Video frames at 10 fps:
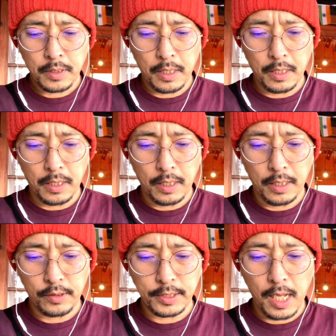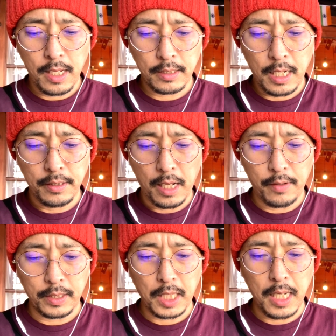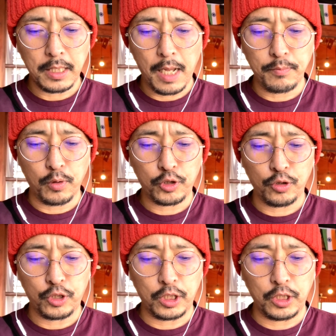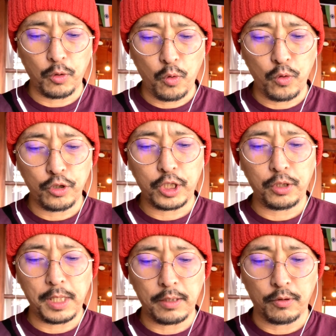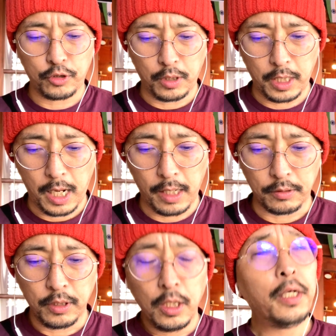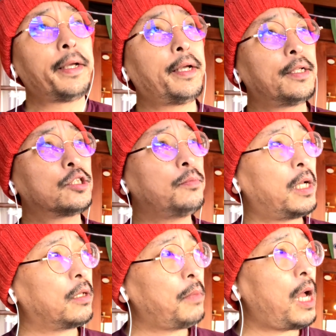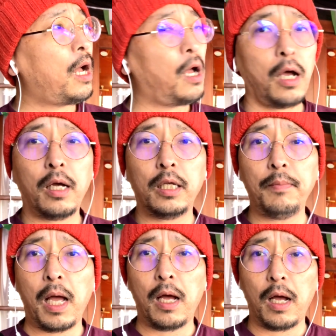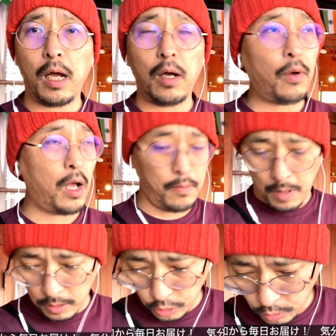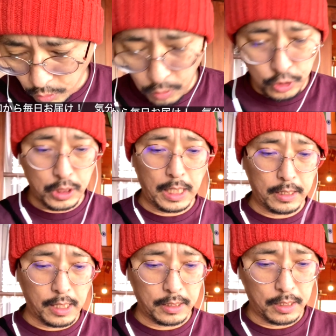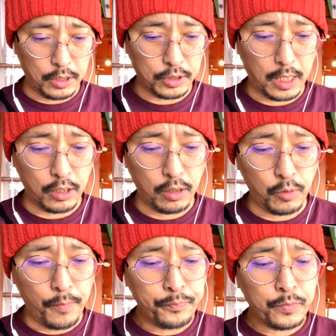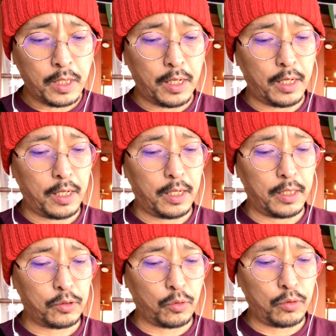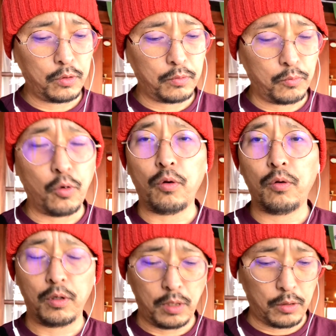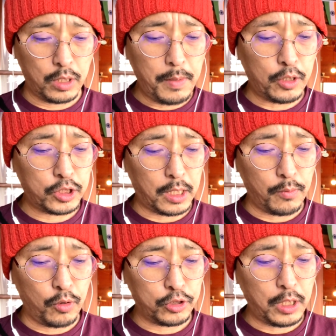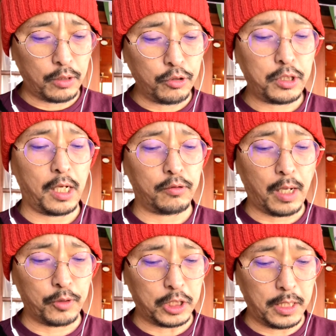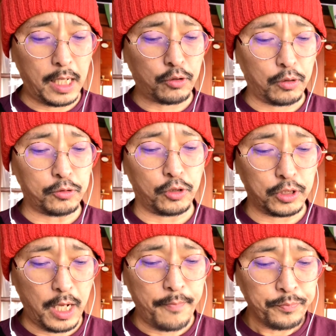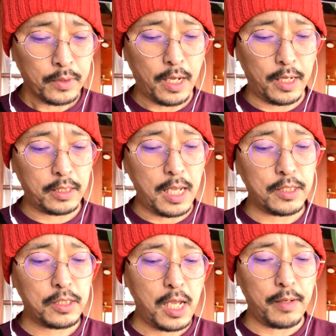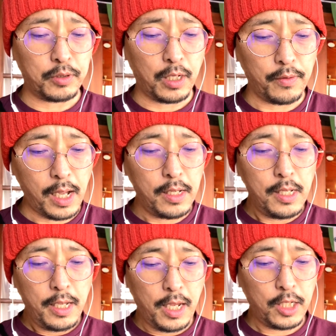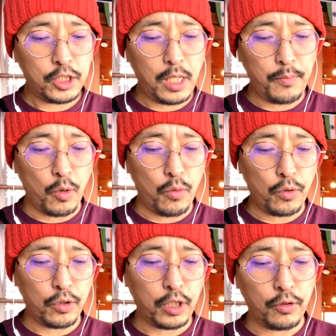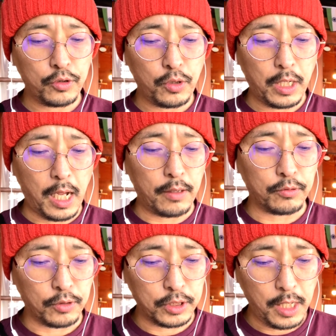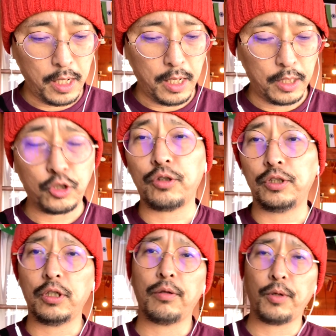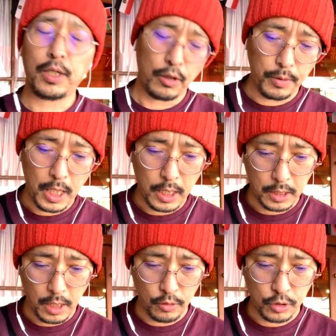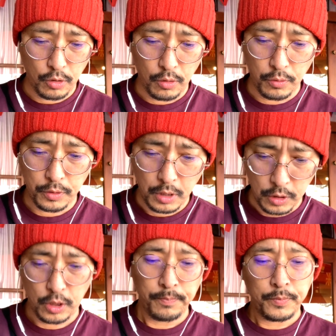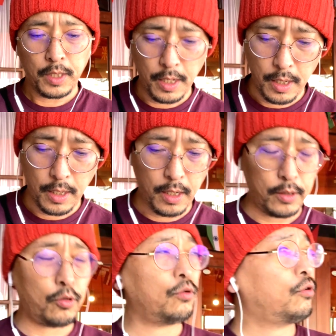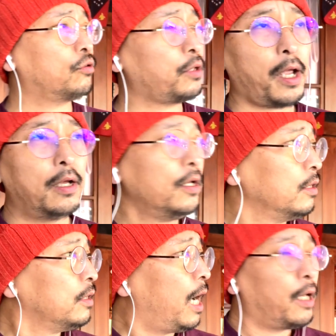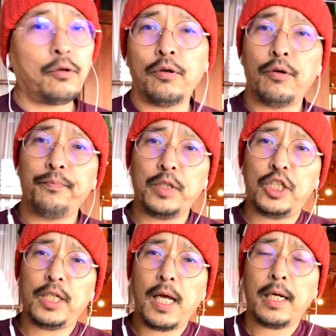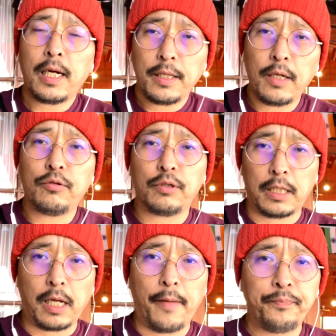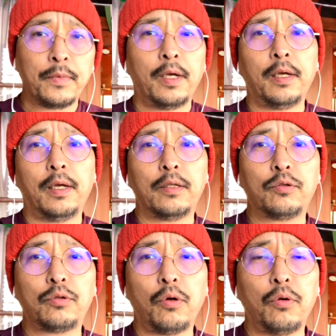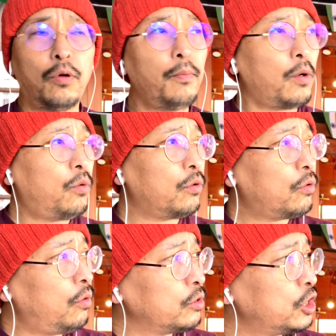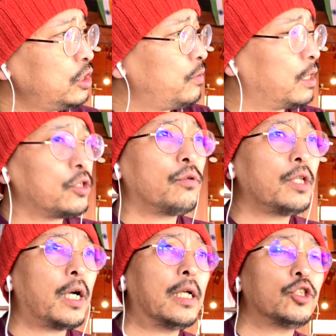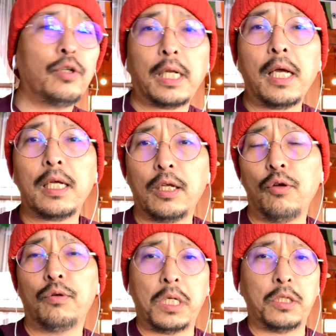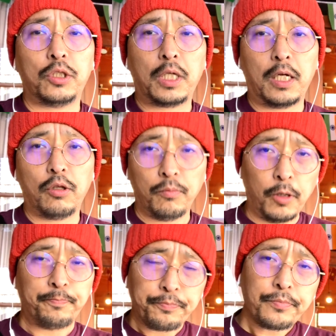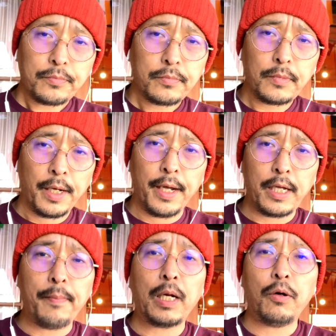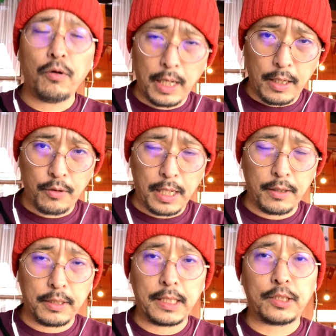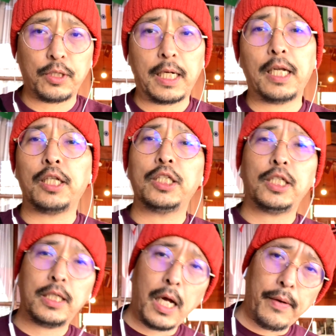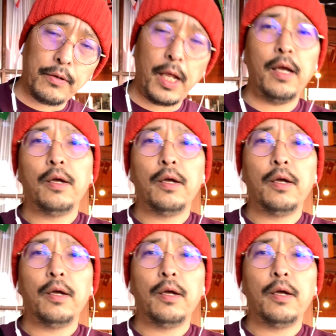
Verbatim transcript: えーと、県内は山間部を中心に大雪となる恐れがある。えー、つまり、まあ、今は、まあ、ちょっと午後過ぎたあたりなんですけれども、えーと、もう、あの、今の時点でもうすでに降っているかもしれないということですね。えー、県西部では、平地でも大雪の恐れがあるとして、えー、注意を呼びかけているそうです。えー、ということで、あの、西側からね、来る方、えーと、まあ、この高知市はね、そんな感じはないようなんですけれども、山の方から来られる方、それから西川のね、